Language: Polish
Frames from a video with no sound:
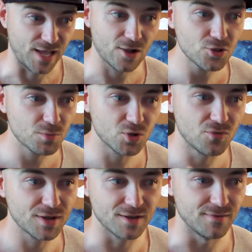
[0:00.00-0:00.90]
Jak oni to
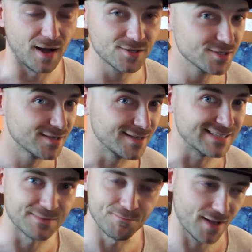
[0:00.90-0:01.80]
będą wykrywać,
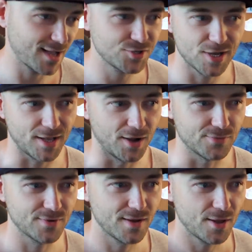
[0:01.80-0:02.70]
jestem mega
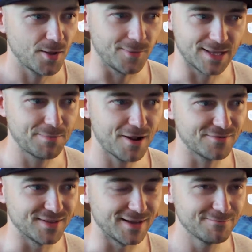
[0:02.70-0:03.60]
ciekaw, bo
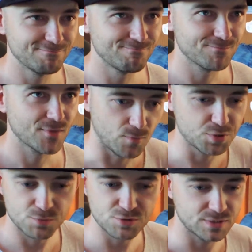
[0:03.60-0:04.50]
naprawdę,
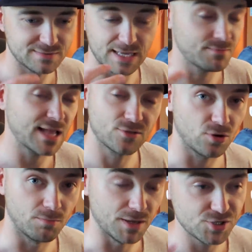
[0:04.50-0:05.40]
bo przypuśćmy, dajmy na
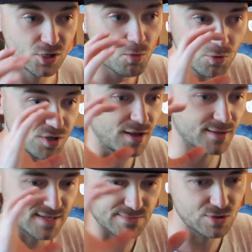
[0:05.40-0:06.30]
to, będzie
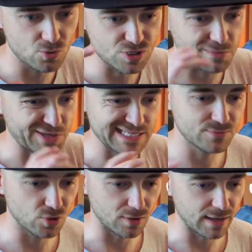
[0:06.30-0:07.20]
komunikat na samej górze albo na
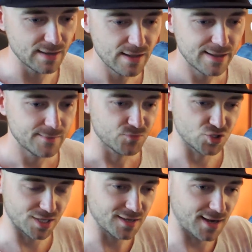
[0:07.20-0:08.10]
samym dole,
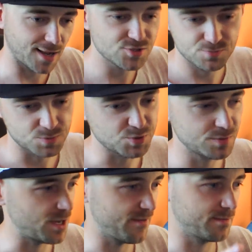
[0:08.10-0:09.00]
że ten gracz,
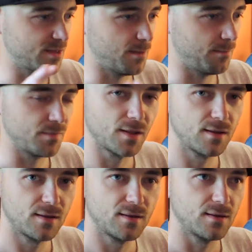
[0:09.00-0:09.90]
przypuśćmy, nie wiem tam,
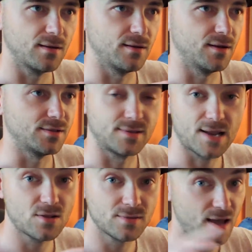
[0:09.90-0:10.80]
e,
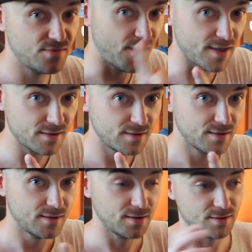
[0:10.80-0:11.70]
Trade Die Fake
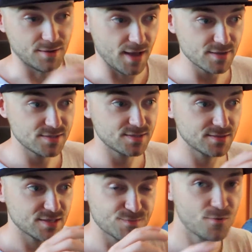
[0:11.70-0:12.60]

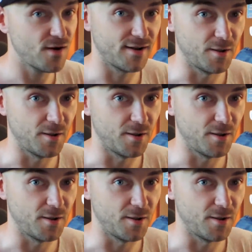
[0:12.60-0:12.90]
jest z